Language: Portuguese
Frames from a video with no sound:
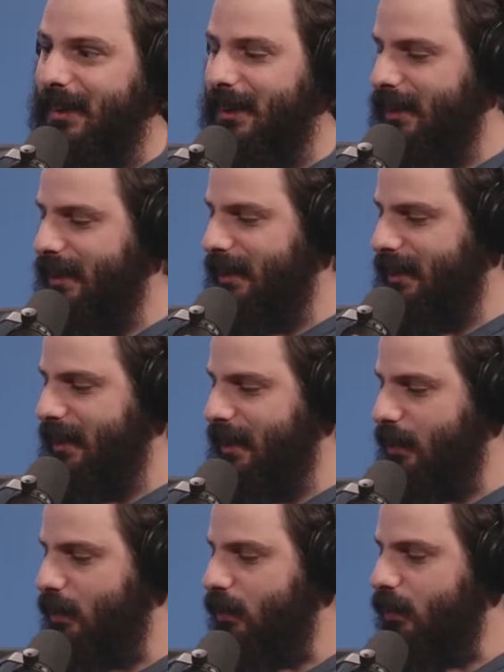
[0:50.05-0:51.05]
Ah,
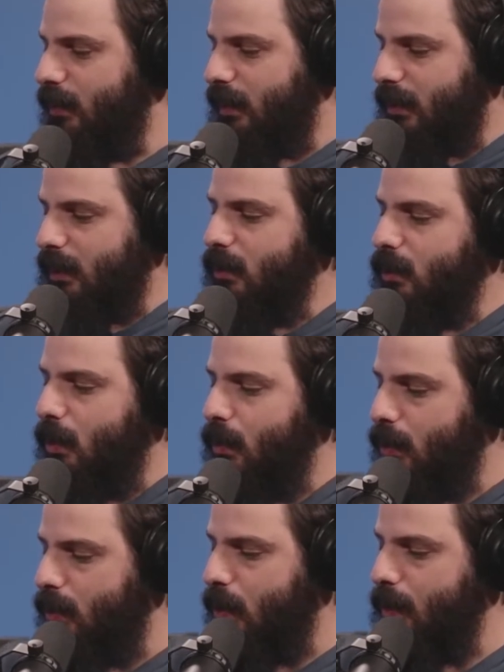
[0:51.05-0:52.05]
então, então
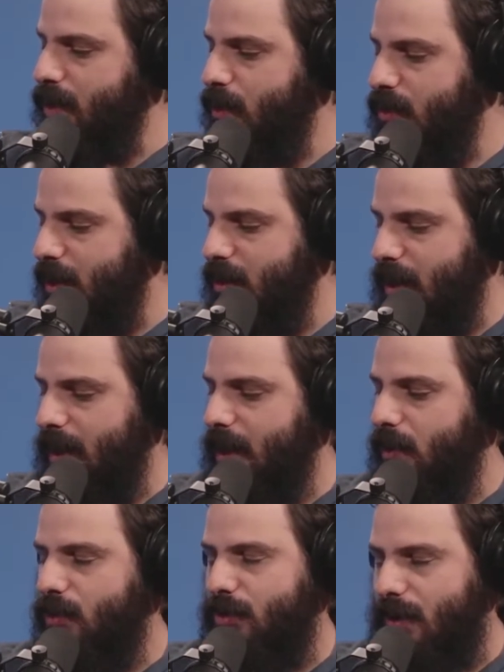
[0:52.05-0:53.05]
como, como esse conceito se
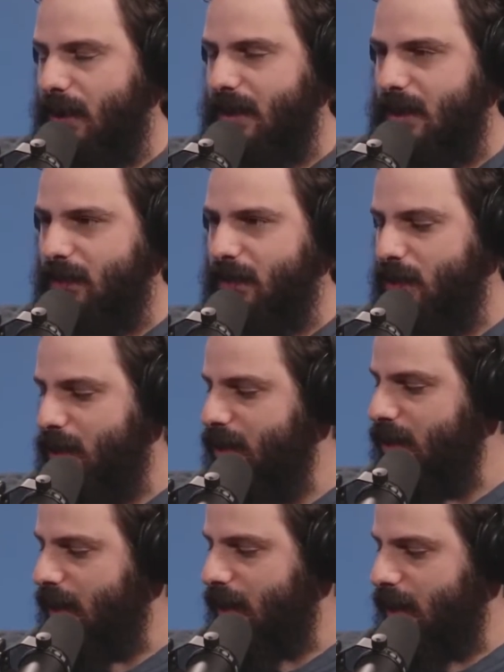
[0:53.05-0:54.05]
alinha hoje com essas
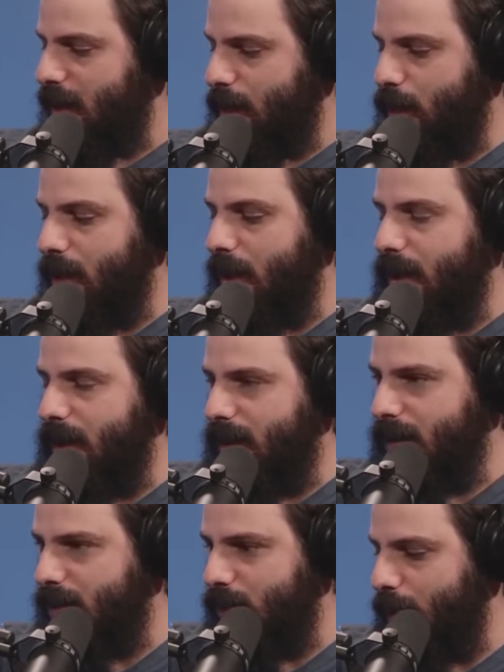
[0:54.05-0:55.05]
visões
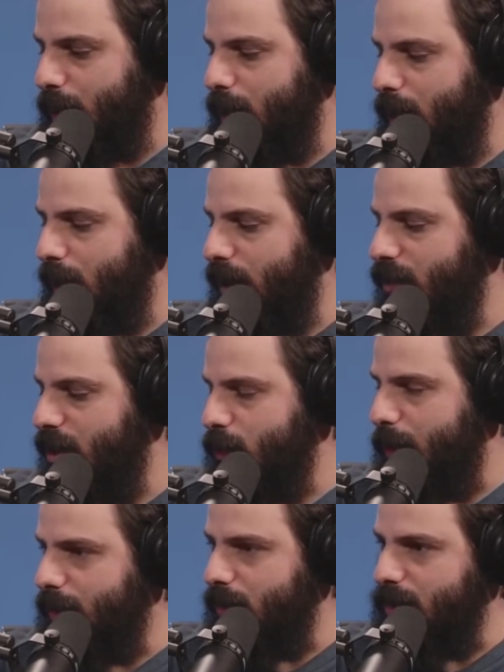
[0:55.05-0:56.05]
modernas sobre igualdade e
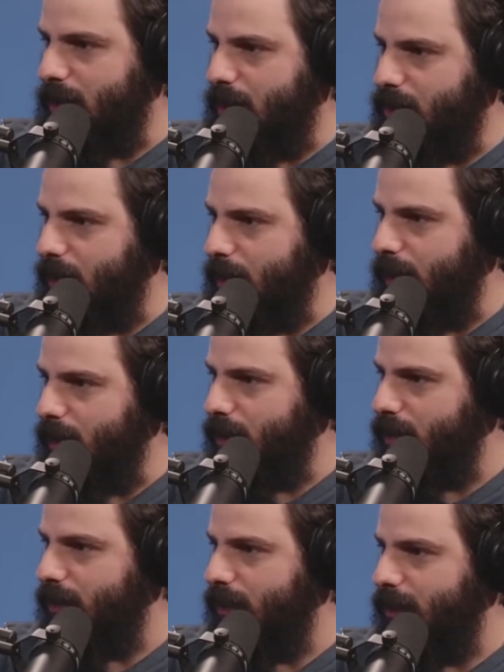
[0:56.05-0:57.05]
respeito nos
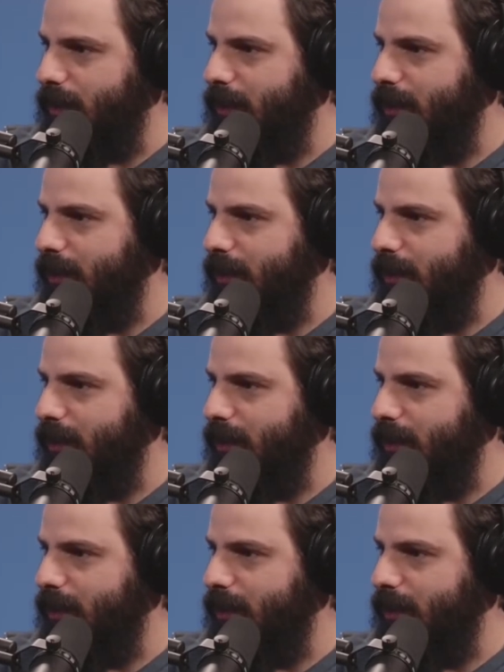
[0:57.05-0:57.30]
relacionamentos?